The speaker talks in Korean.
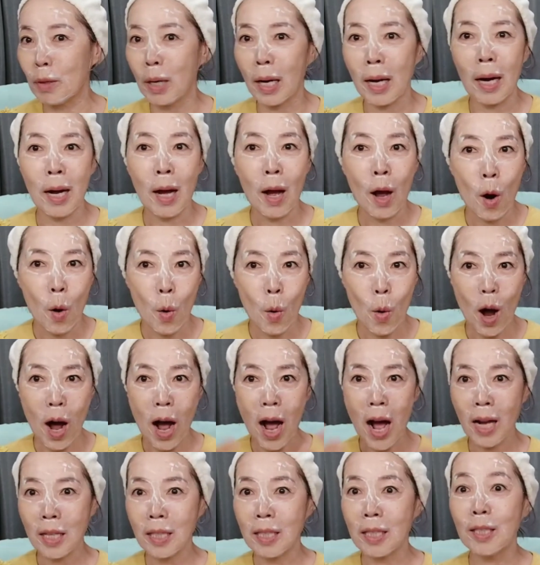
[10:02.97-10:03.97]
피부가
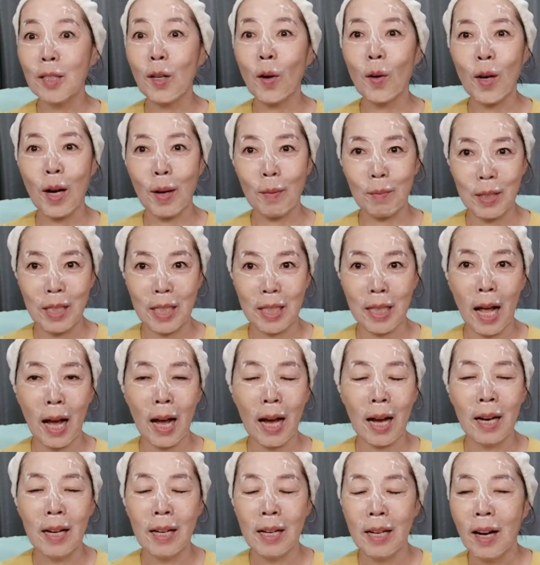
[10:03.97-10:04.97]
확
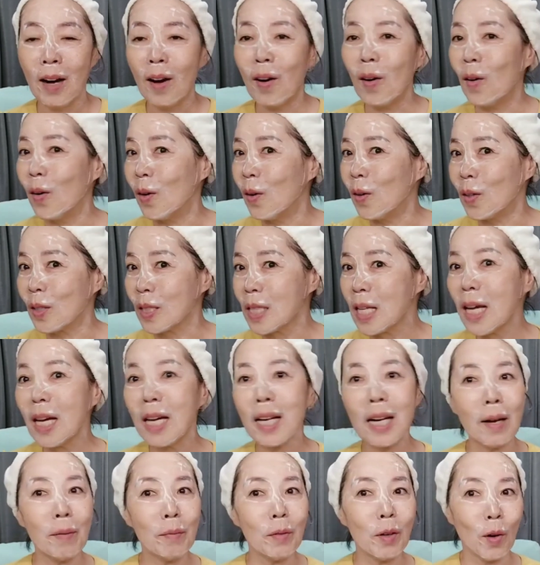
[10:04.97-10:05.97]
드러납니다. 어,
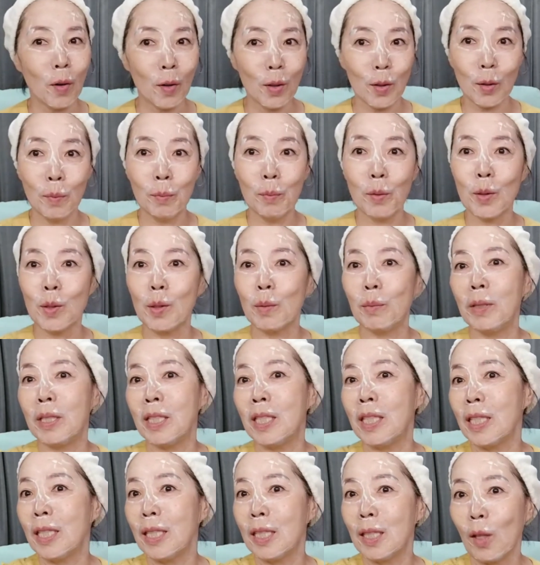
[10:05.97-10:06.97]
세안하면 어떤
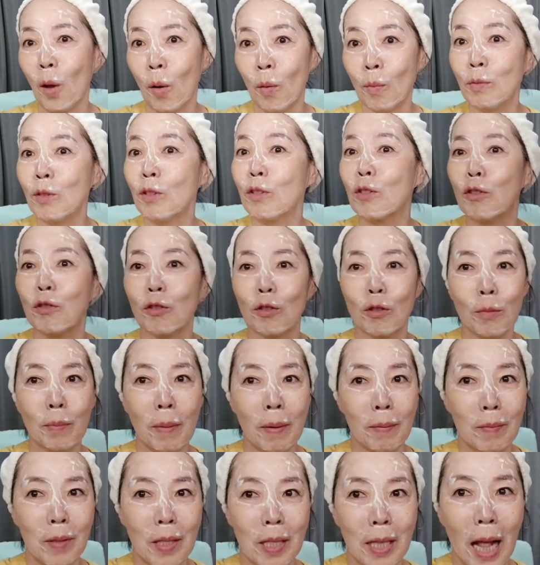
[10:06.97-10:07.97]
모습일지 너무
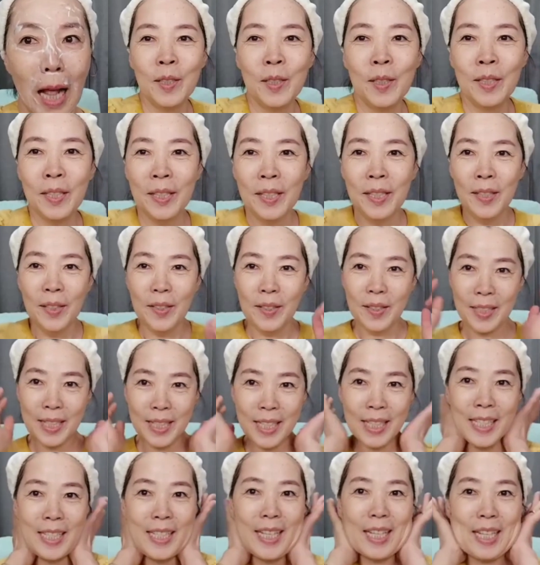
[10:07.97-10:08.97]
궁금합니다.
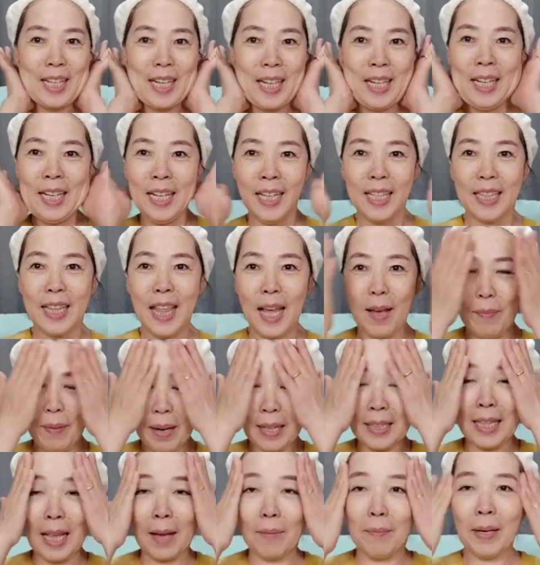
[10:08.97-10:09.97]
진짜
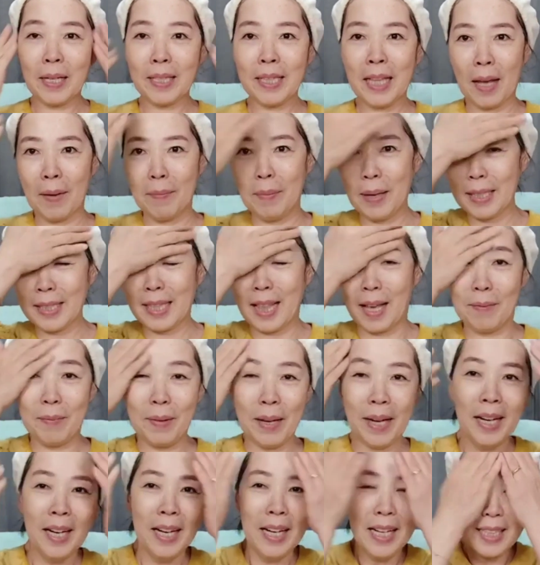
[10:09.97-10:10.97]
대박 대박 대박
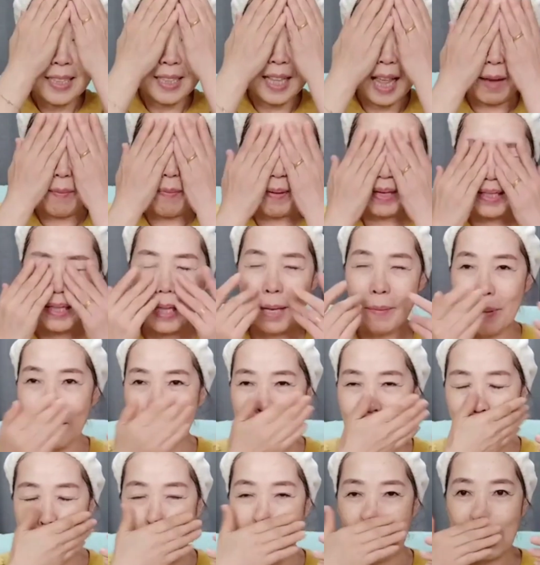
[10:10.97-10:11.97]
대박 대박
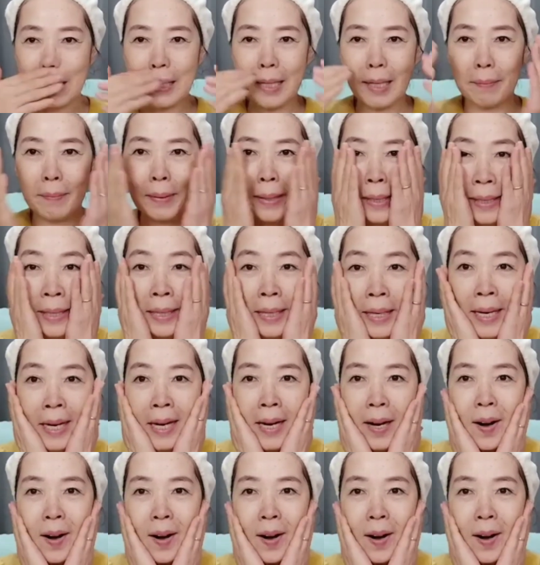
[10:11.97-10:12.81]
대박 대박 대박